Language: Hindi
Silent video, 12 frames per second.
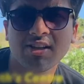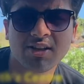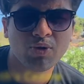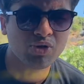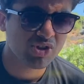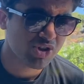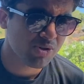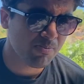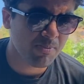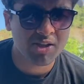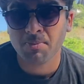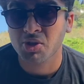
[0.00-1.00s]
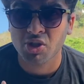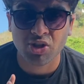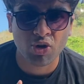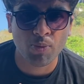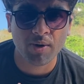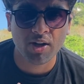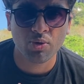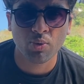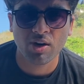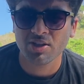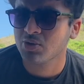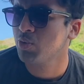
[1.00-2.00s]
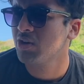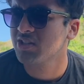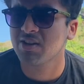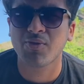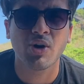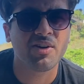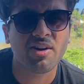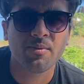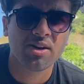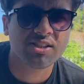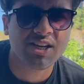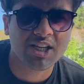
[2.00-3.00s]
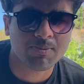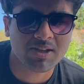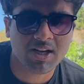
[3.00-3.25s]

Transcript: से कुछ 20-25 किलोमीटर दूर है स्कूटी से 45 मिनट्स के आसपास